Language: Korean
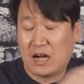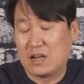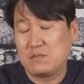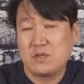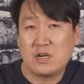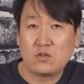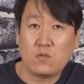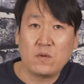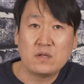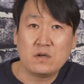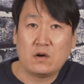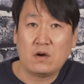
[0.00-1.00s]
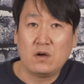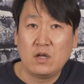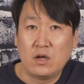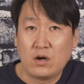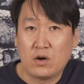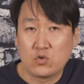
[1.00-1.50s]
가늠자를 통해서
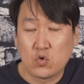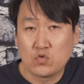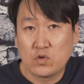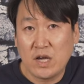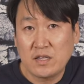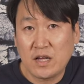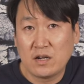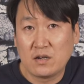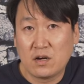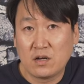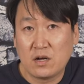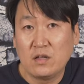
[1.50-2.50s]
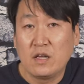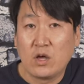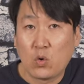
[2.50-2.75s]
어, 조준을 했다는 것,